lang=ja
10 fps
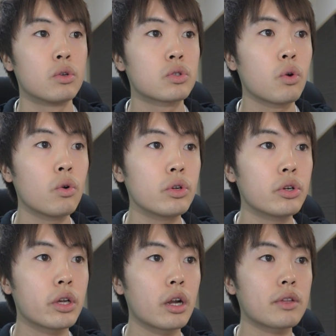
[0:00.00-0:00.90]
そう
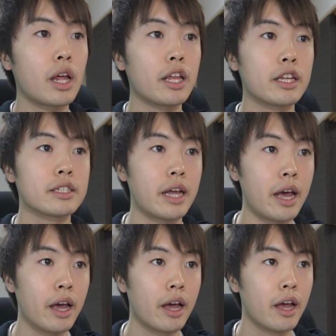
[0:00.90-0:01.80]
いうキャラクターなんです
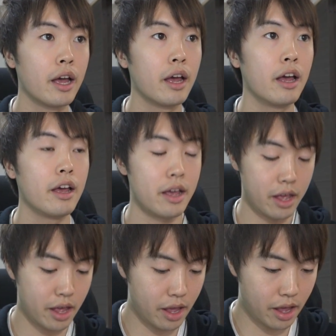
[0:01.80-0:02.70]
ね
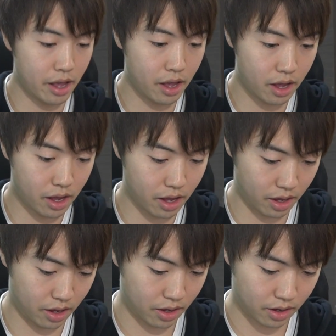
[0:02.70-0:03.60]
へ
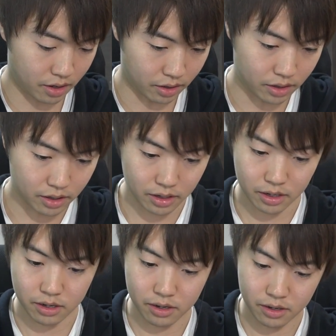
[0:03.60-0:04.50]
え
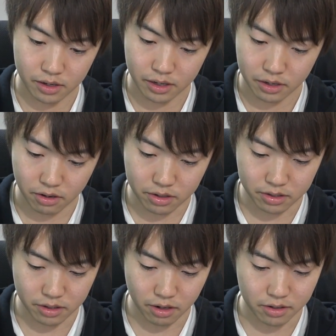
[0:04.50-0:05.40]

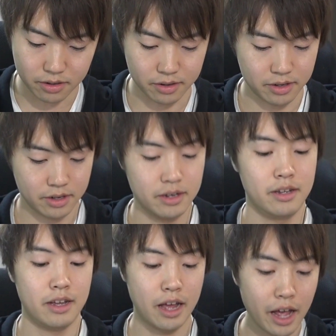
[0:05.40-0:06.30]
ラックラック
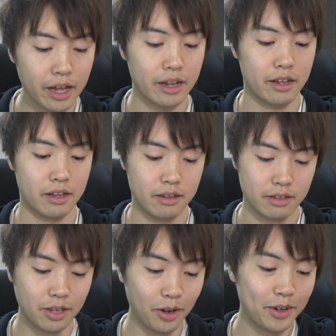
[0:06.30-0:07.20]
はい
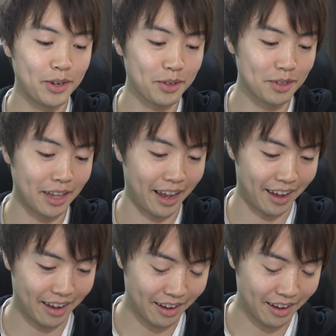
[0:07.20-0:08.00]
そういうことで